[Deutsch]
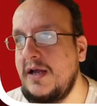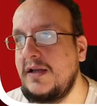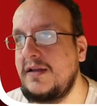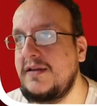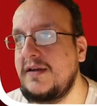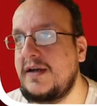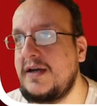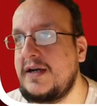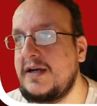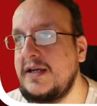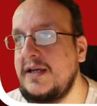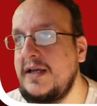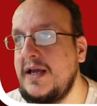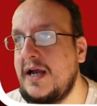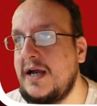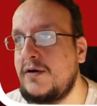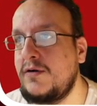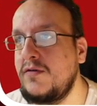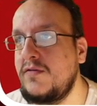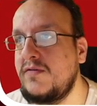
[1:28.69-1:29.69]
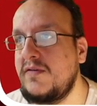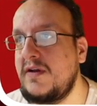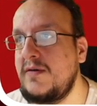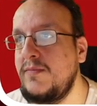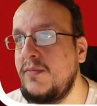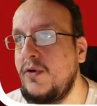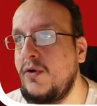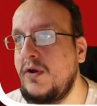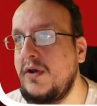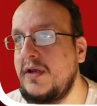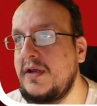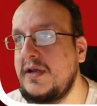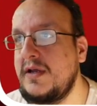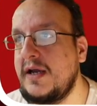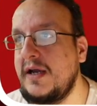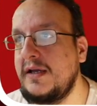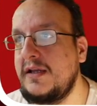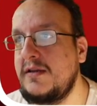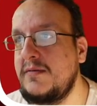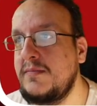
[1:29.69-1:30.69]
drei
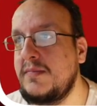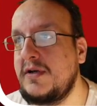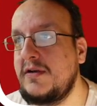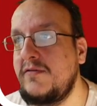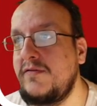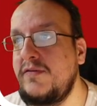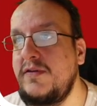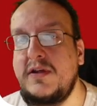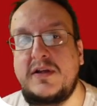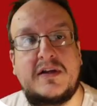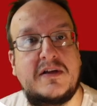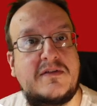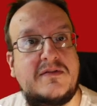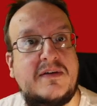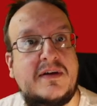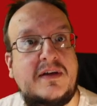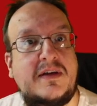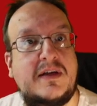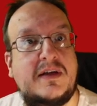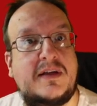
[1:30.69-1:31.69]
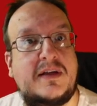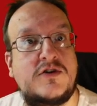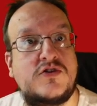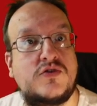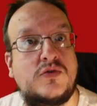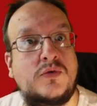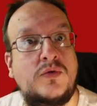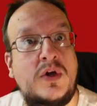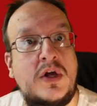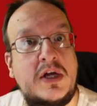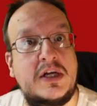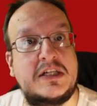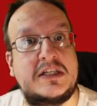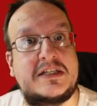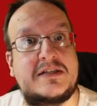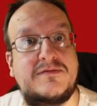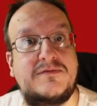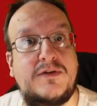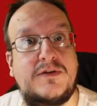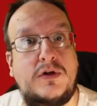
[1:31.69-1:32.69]
Auswahlmöglichkeiten mal vier, das wären ja dann schon
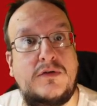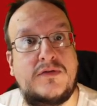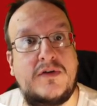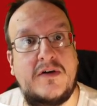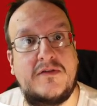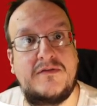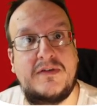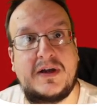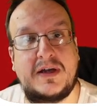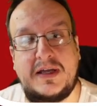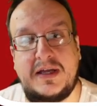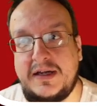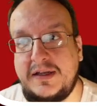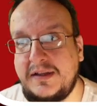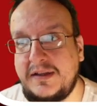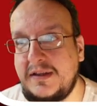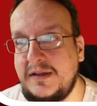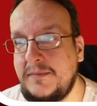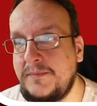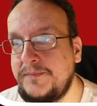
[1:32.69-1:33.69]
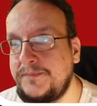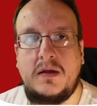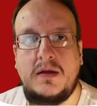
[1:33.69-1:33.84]
zwölf Varianten.